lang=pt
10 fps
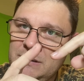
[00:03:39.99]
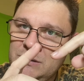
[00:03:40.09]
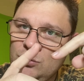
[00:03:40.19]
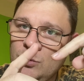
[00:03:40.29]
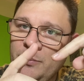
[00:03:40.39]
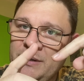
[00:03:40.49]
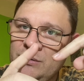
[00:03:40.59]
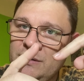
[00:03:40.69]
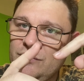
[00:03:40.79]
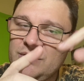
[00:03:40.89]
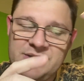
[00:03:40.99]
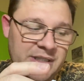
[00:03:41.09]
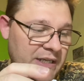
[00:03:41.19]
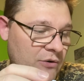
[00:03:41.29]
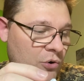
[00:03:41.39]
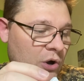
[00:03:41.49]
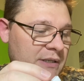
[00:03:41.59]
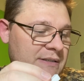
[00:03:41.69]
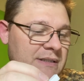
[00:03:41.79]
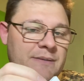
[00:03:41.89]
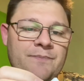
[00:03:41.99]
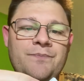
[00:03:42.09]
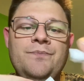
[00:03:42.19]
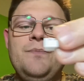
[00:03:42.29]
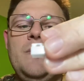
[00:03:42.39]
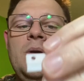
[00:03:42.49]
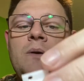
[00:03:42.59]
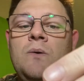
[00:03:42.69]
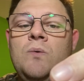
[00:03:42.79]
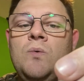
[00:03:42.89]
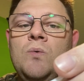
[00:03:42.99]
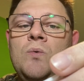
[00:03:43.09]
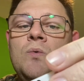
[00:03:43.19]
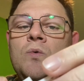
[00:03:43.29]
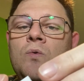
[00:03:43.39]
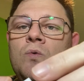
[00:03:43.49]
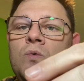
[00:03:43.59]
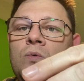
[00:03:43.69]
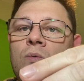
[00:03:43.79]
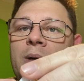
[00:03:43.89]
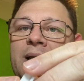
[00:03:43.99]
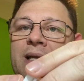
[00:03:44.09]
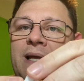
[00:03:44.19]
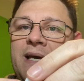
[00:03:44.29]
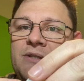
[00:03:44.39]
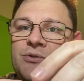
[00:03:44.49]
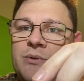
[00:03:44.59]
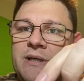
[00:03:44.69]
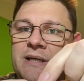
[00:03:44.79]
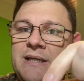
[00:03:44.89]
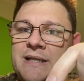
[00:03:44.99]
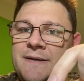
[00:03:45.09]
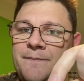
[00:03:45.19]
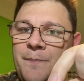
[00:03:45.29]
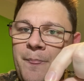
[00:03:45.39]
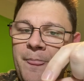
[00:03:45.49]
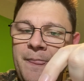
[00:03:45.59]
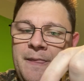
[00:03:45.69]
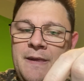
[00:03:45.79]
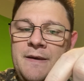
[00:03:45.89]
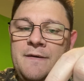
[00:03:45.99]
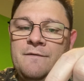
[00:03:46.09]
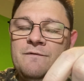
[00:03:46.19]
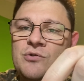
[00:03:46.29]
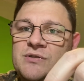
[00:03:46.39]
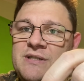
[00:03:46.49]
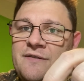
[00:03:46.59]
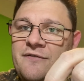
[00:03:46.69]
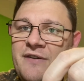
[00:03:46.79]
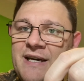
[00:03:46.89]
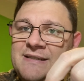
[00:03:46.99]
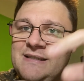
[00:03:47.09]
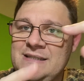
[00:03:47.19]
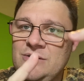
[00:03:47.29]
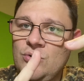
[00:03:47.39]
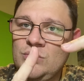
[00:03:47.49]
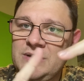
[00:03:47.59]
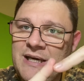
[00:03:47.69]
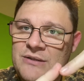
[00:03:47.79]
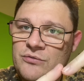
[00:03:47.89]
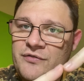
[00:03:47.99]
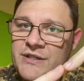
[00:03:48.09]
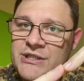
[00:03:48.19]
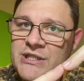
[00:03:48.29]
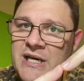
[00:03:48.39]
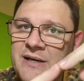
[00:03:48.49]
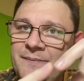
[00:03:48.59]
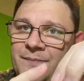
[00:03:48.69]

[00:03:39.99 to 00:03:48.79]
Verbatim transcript: no momento que você encosta o, o, o magnético aqui, né? você faz esse contato fechar,